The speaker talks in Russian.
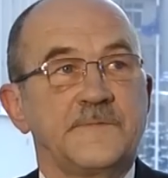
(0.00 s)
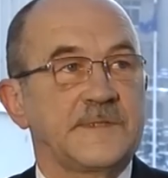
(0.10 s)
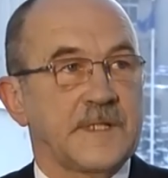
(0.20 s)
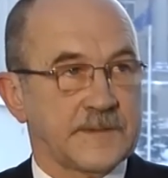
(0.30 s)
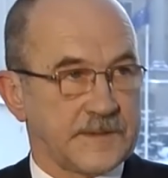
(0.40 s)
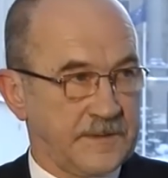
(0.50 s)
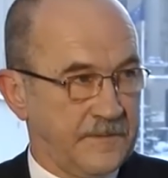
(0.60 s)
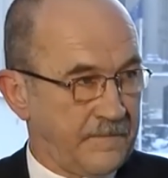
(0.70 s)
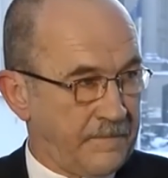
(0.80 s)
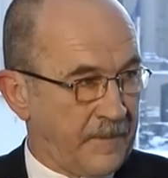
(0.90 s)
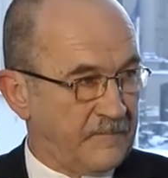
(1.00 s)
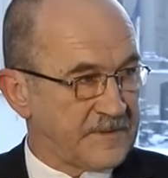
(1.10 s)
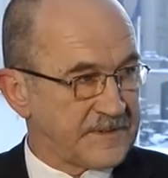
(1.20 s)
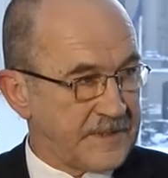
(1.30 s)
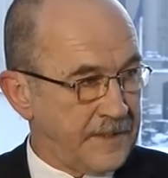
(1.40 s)
основан на том, что
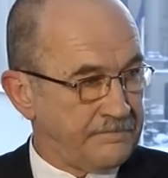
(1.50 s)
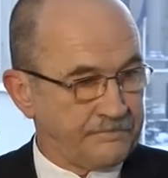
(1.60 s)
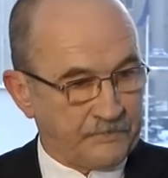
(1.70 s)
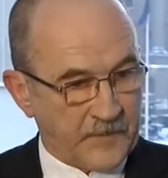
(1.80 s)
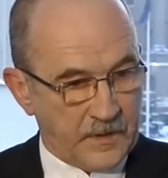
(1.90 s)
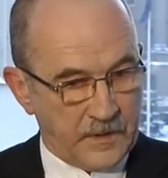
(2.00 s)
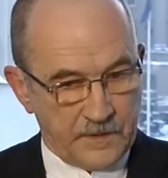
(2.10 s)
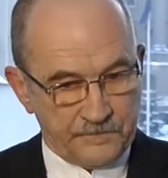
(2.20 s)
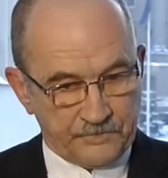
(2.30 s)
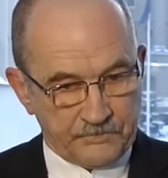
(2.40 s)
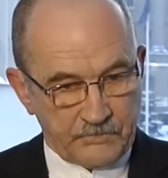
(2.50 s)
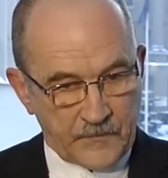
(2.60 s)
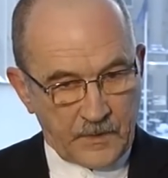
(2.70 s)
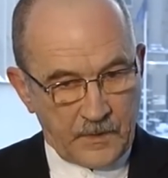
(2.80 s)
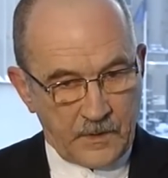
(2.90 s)
сначала они уничтожают
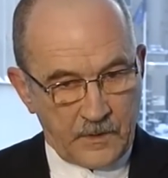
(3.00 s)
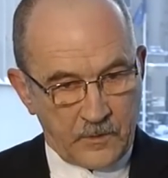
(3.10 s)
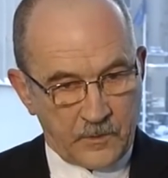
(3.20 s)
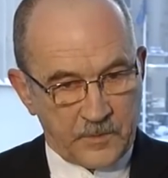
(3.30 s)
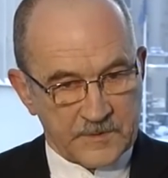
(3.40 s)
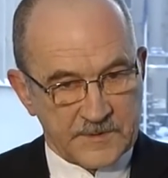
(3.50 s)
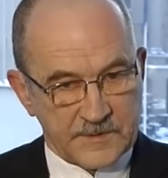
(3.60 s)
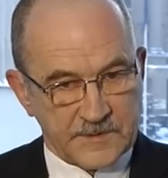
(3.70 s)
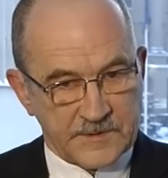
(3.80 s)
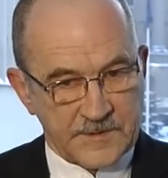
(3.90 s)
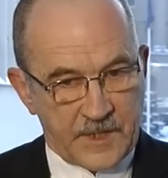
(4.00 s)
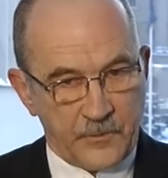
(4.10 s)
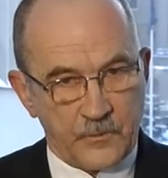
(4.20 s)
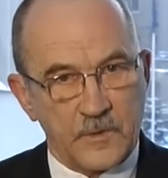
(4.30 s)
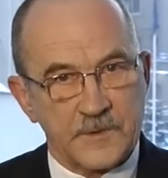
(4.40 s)
экономическую
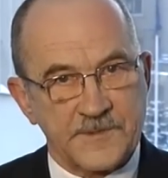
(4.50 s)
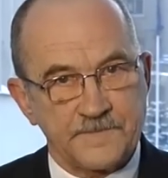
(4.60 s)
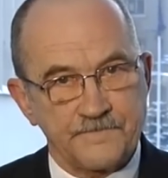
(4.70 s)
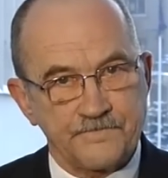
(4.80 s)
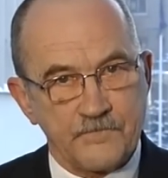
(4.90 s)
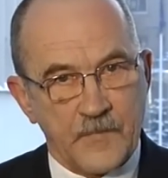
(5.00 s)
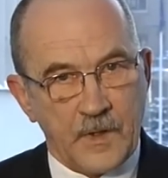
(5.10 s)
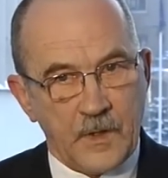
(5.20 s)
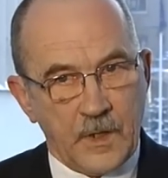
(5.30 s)
инфраструктуру государств